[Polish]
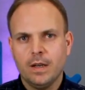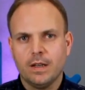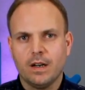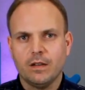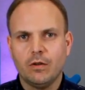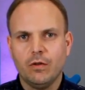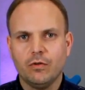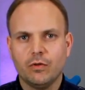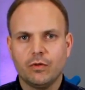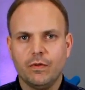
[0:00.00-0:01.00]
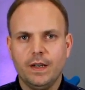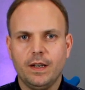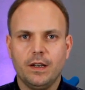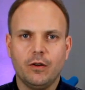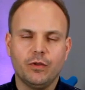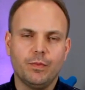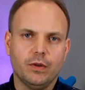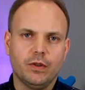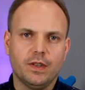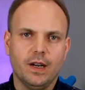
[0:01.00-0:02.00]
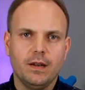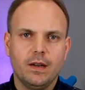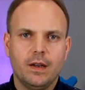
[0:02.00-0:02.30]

Taka zdolność odczuwania jakiegoś bodźca,